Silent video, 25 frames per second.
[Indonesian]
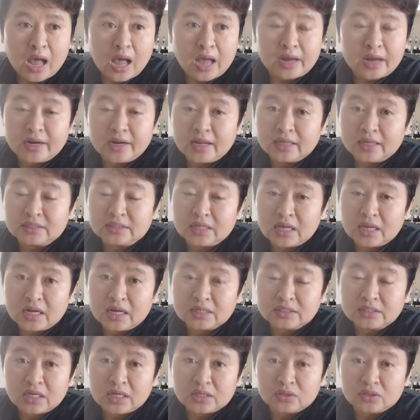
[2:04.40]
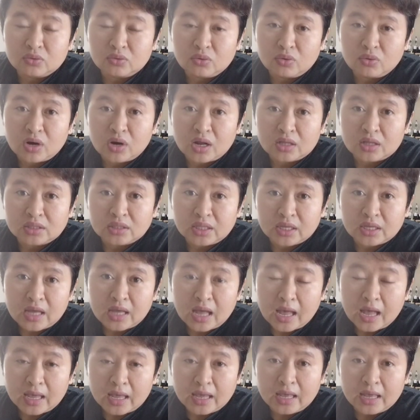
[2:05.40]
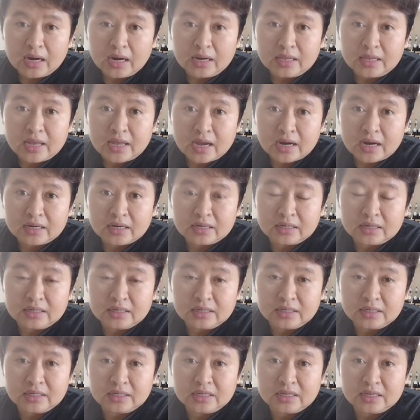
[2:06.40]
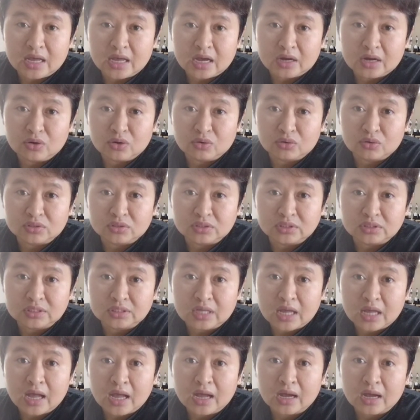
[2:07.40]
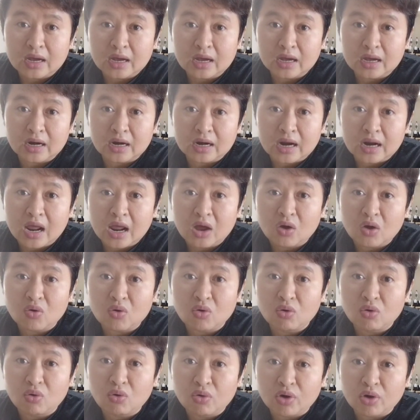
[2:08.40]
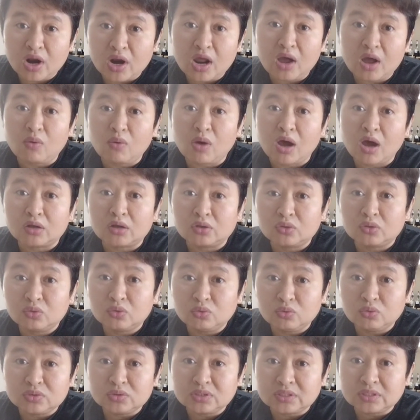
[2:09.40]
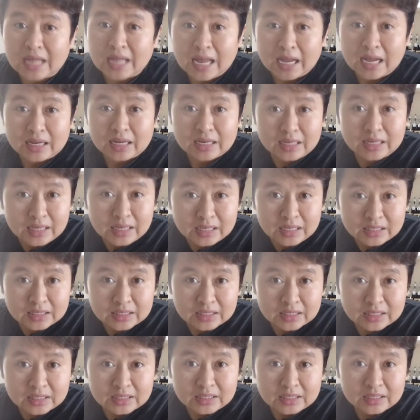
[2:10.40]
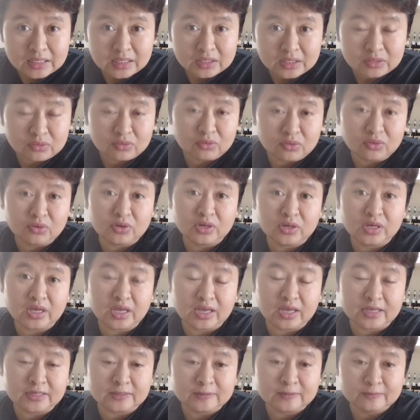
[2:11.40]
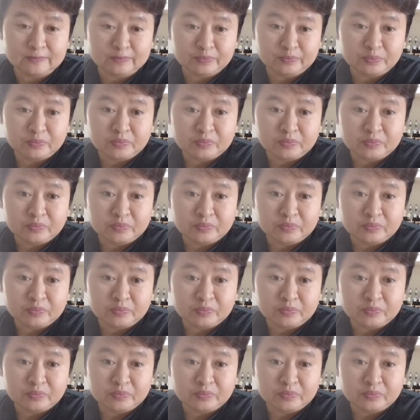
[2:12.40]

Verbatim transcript: ada salah satu orang TKL yang didiagnosa kena corona waktu sakit itu loh, guys.